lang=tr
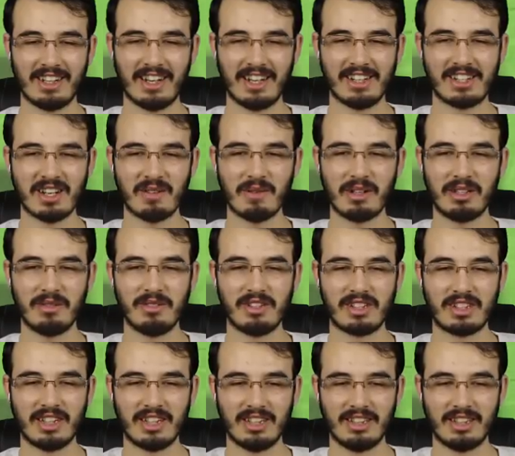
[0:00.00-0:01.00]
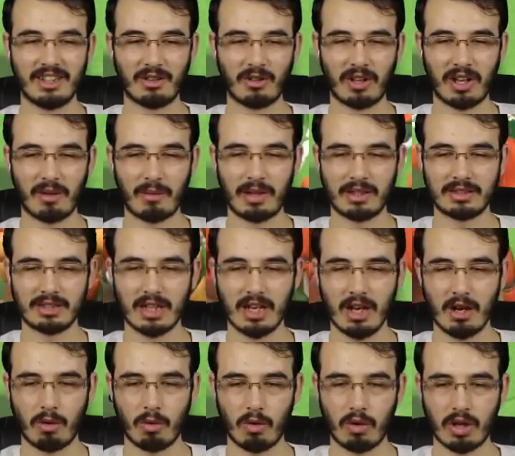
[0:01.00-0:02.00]
Geçemedim içlerinden. Olamaz.
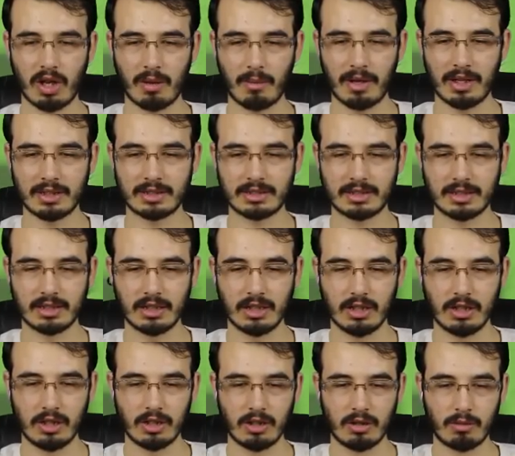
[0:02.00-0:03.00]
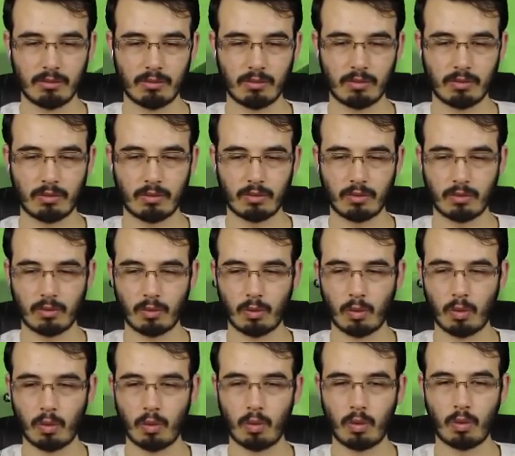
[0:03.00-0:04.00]
Olamaz.
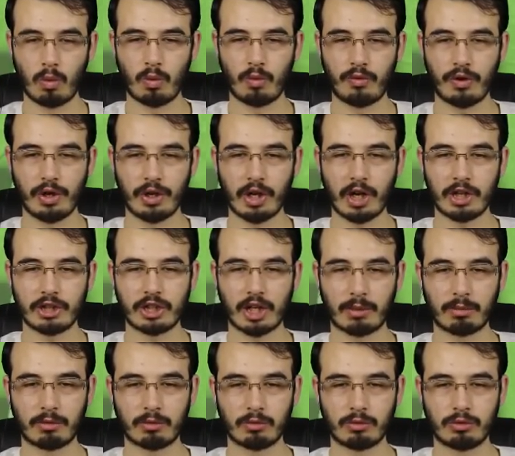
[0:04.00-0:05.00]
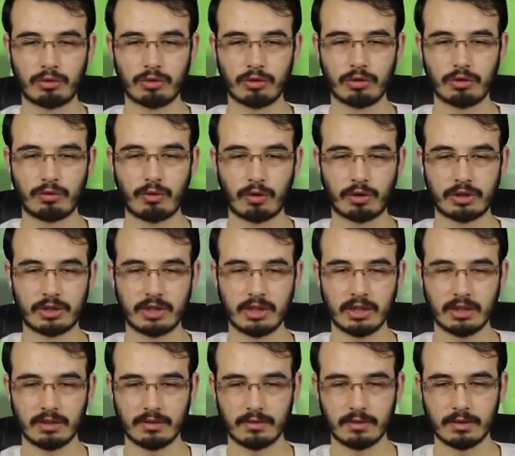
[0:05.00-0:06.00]
Oo fena çarptık. Uçurduk
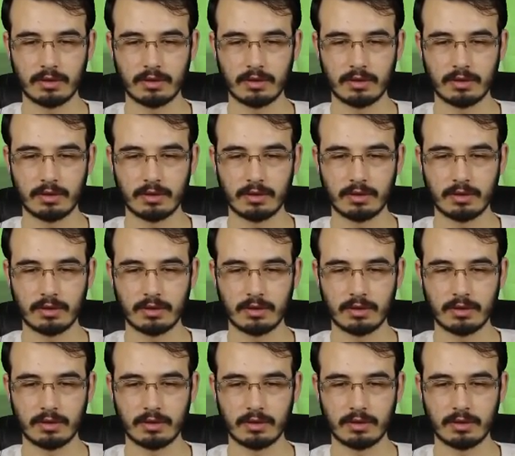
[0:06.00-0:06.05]
Foxy'yi.